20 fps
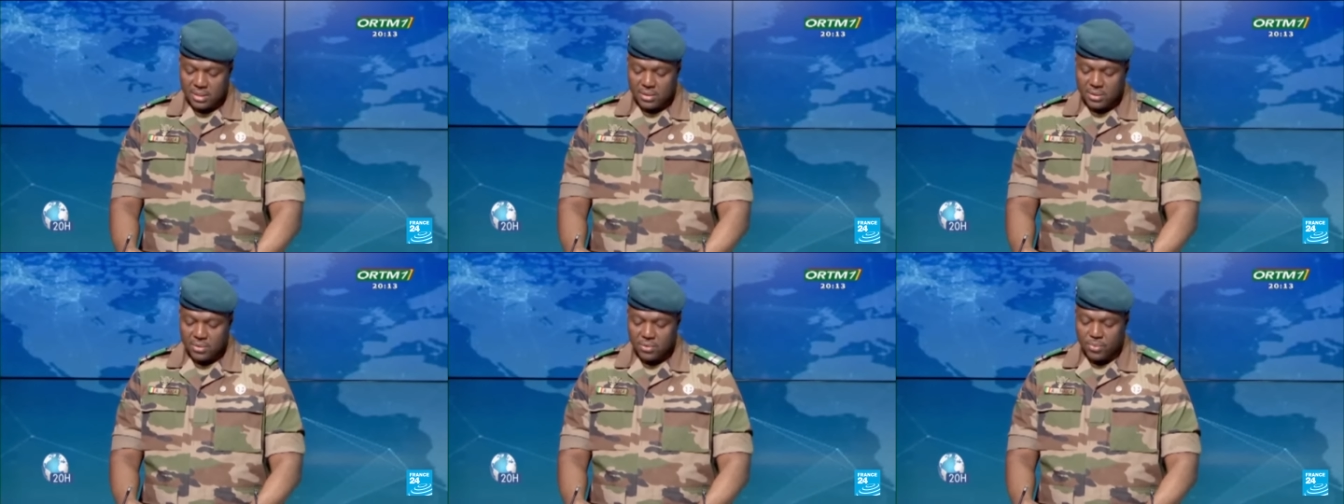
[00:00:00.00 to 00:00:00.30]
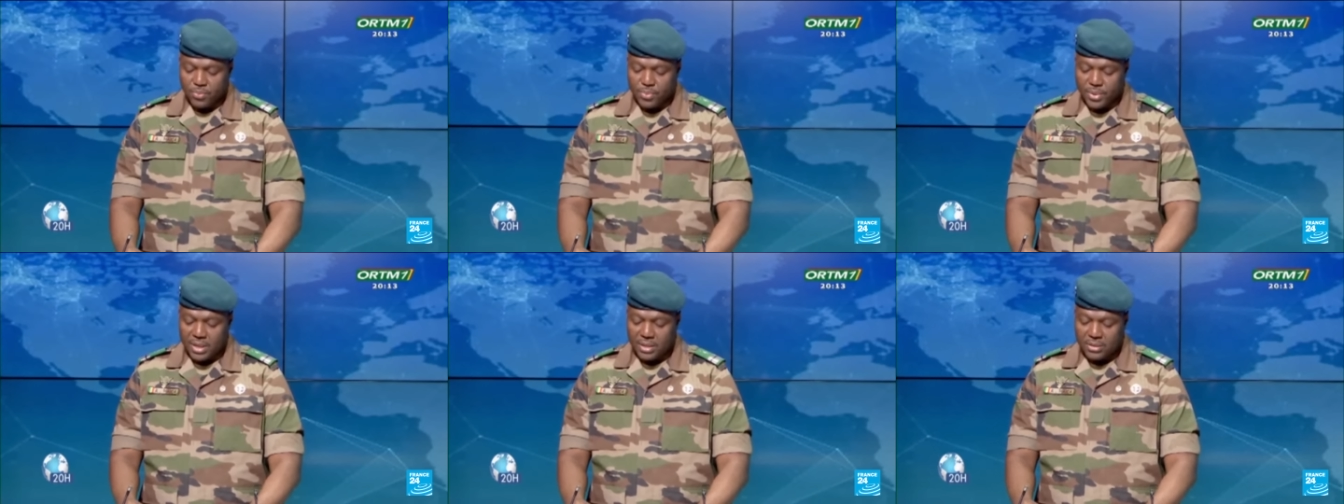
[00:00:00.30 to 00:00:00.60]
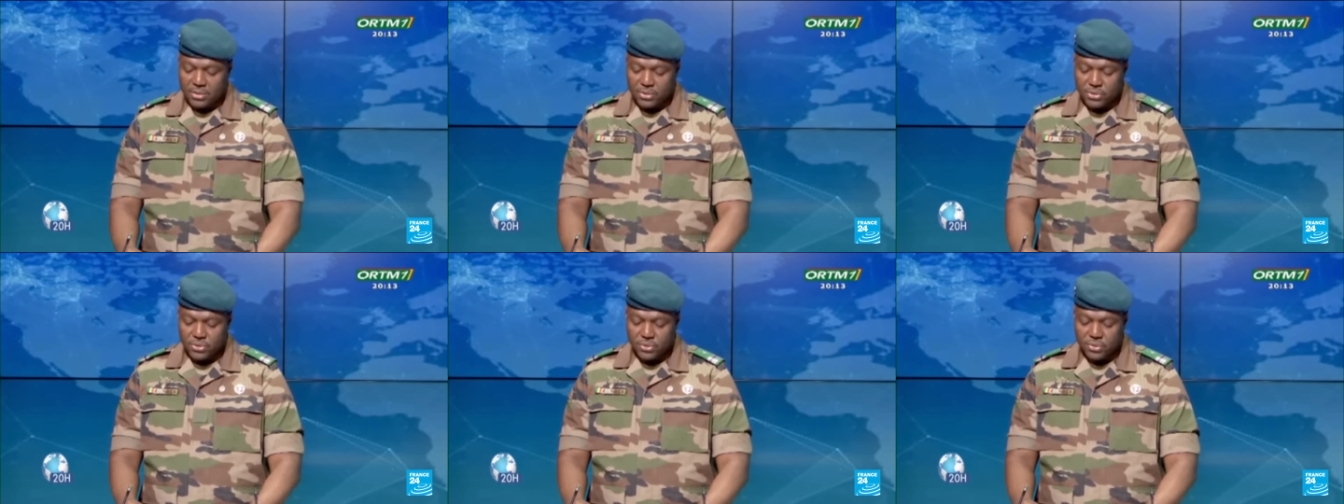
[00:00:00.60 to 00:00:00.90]
de
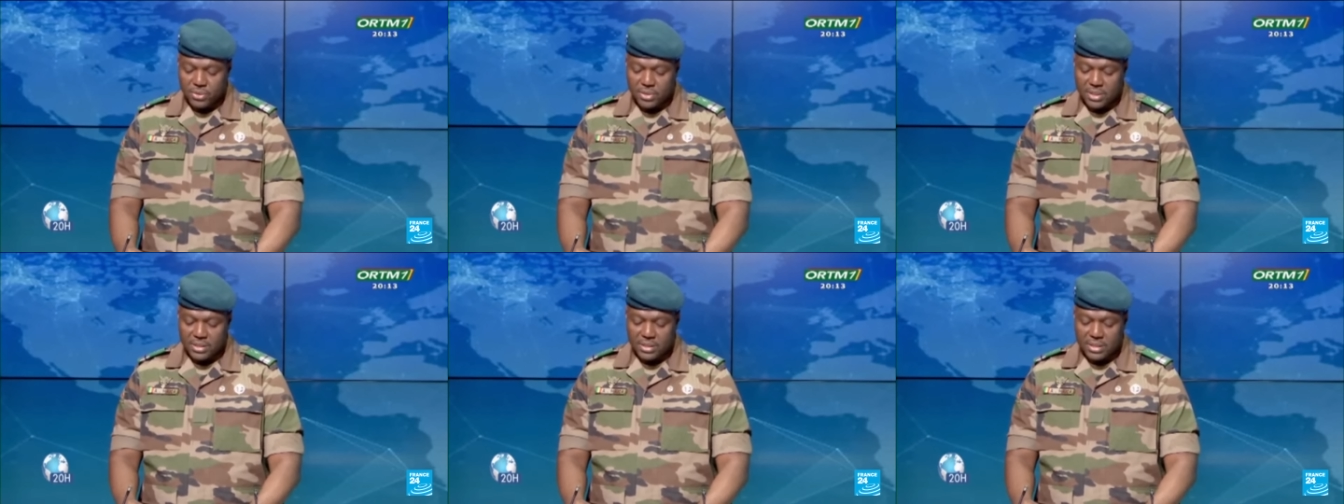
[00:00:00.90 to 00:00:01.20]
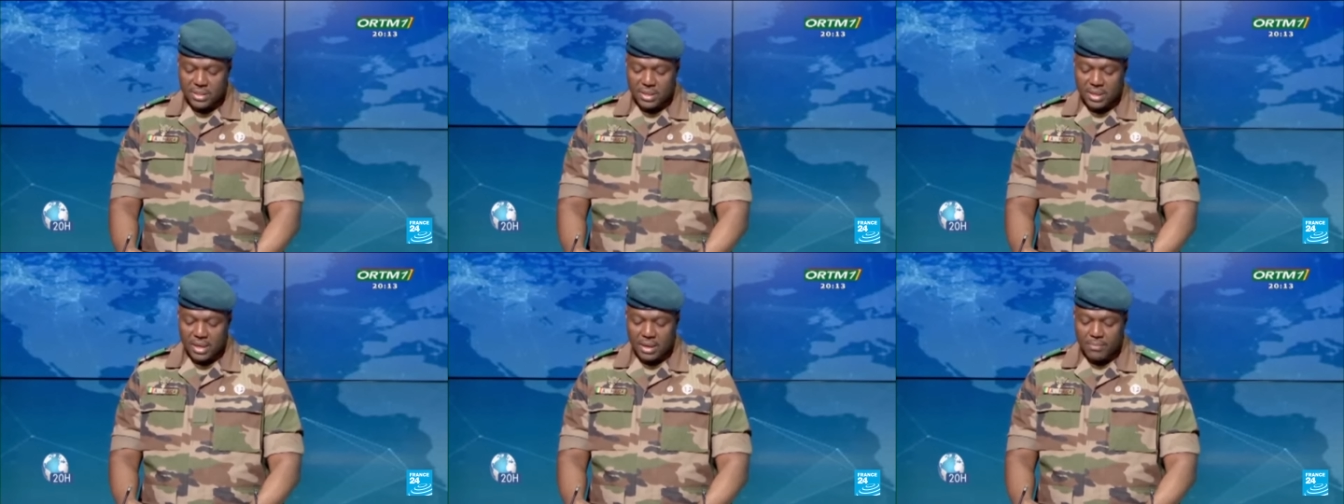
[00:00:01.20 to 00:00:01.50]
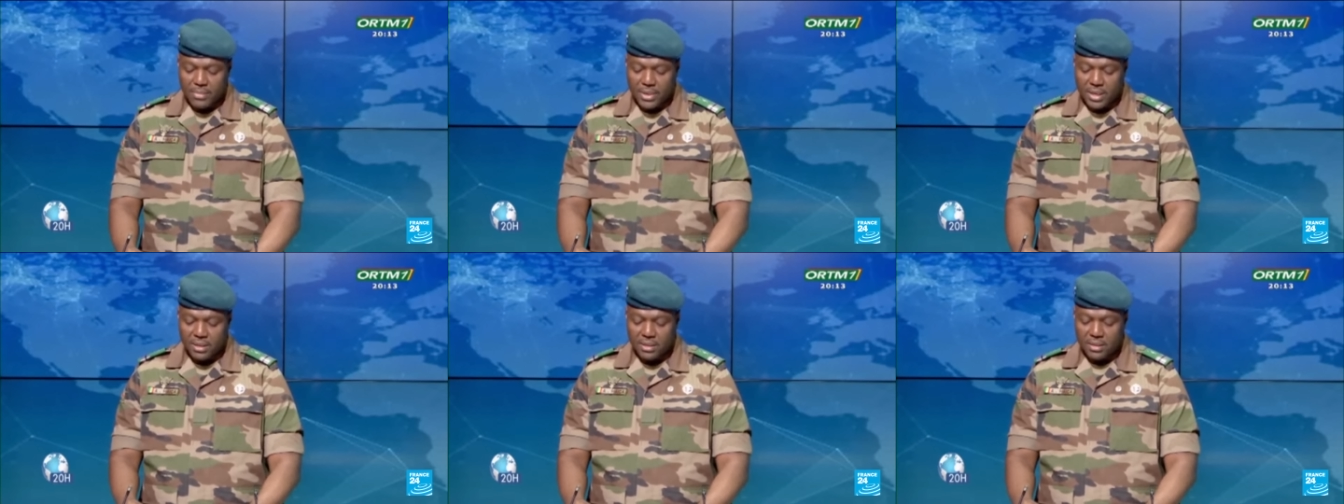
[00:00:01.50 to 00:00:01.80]
prendre son destin en
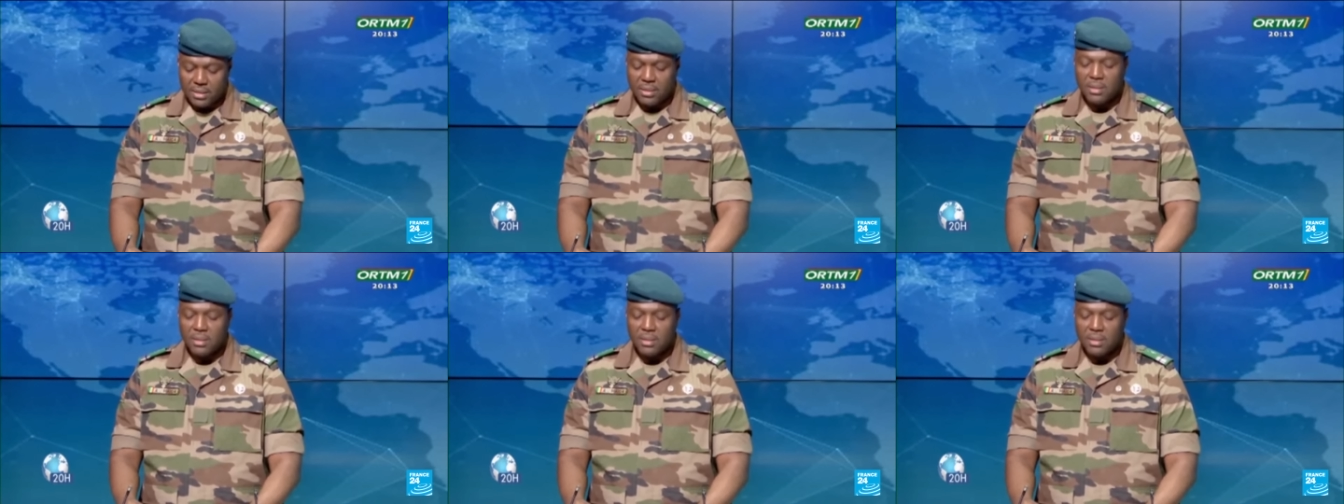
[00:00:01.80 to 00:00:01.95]
main